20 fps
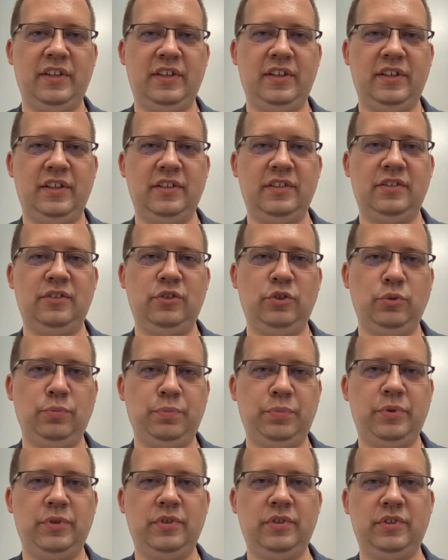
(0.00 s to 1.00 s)
lub
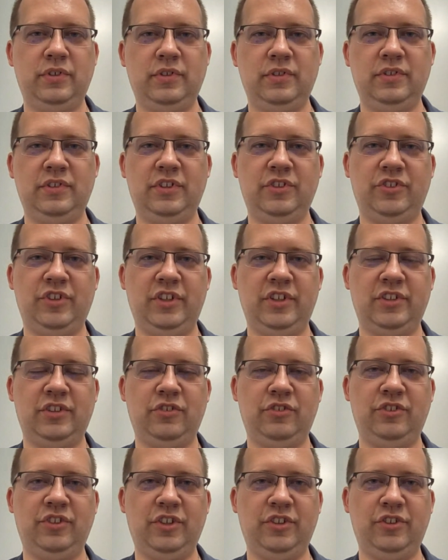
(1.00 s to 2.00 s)
jeżeli ktoś
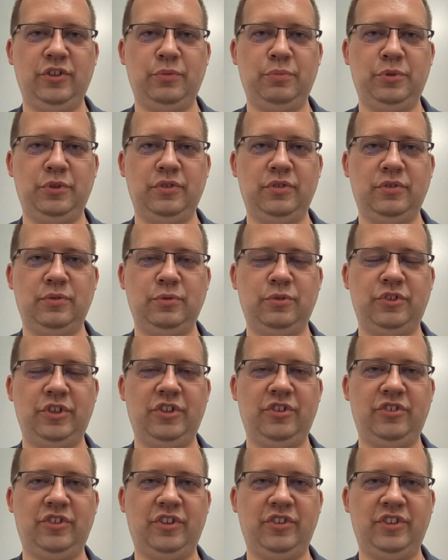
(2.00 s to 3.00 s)
nie chciałby
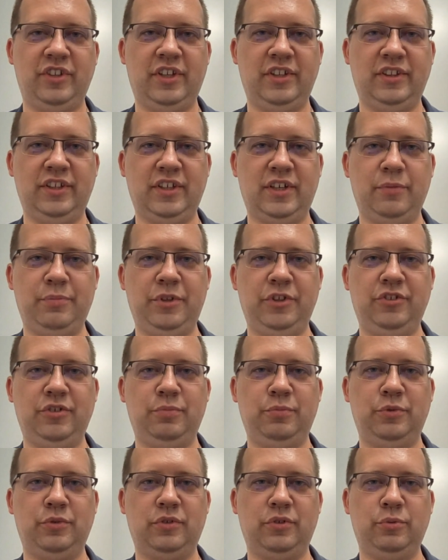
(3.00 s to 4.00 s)
uczęszczać na etykę, będzie
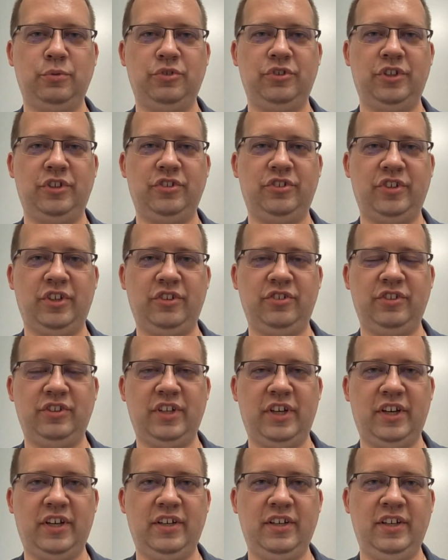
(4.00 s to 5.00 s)
mógł uczęszczać
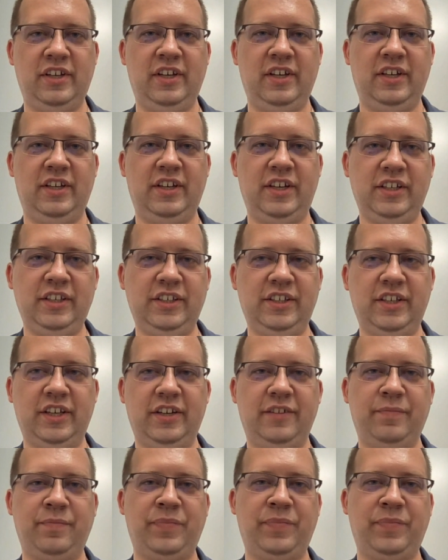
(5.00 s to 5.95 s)
na religię.